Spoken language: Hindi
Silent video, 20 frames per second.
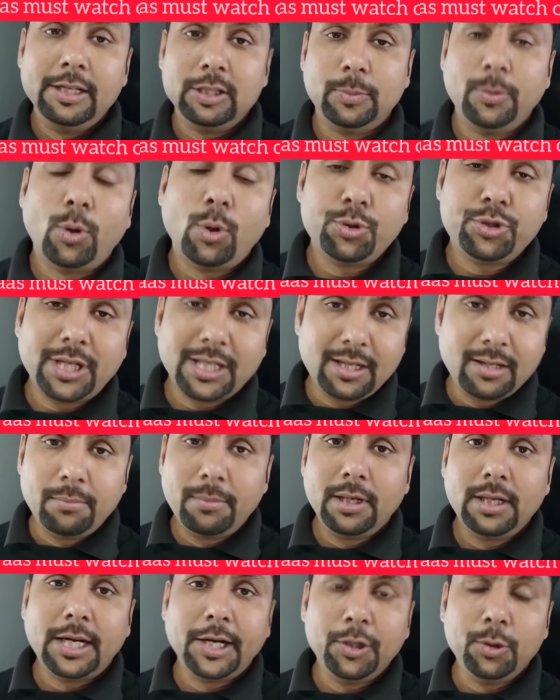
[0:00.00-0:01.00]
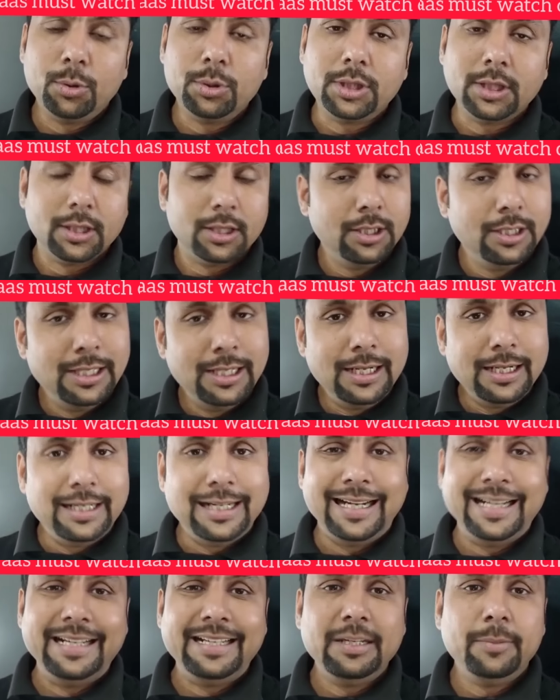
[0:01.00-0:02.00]
इसमें बहुत ज़्यादा नंबर लाने होते हैं
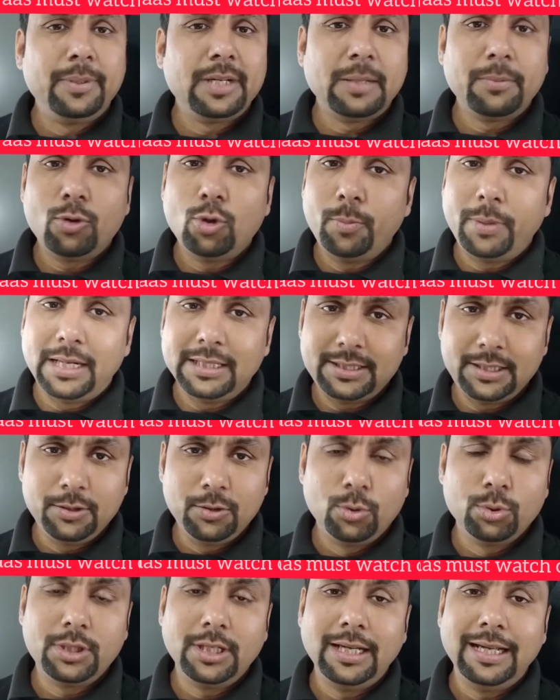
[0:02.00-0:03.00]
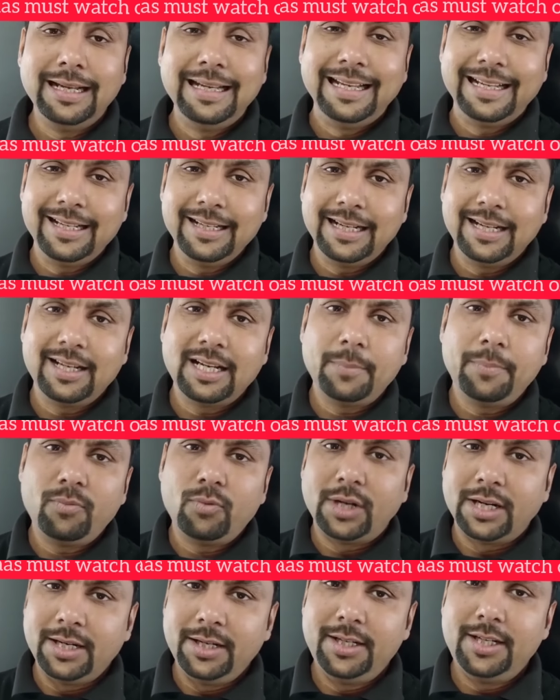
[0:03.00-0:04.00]
नाइन्टी पर आपको पासिंग होता है लेकिन अगर
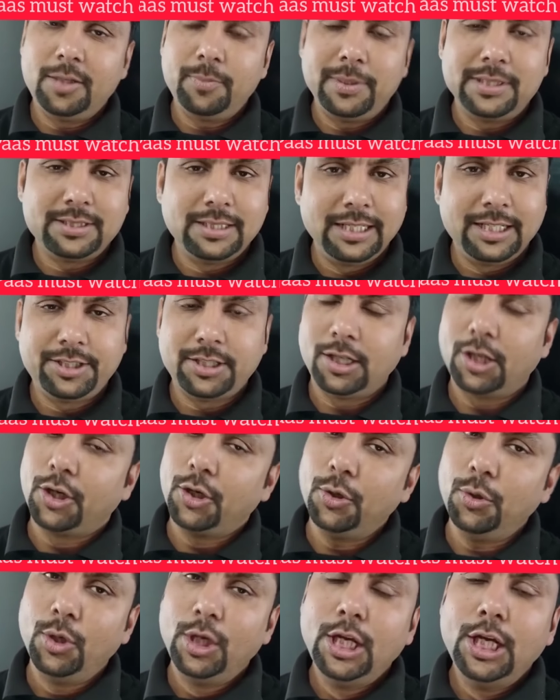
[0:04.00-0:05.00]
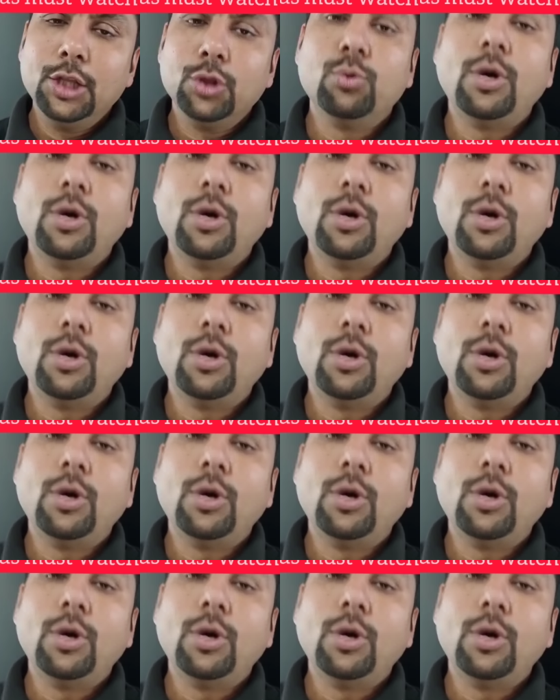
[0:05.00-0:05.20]
आप हंड्रेड प्लस लेकर चल रहे हो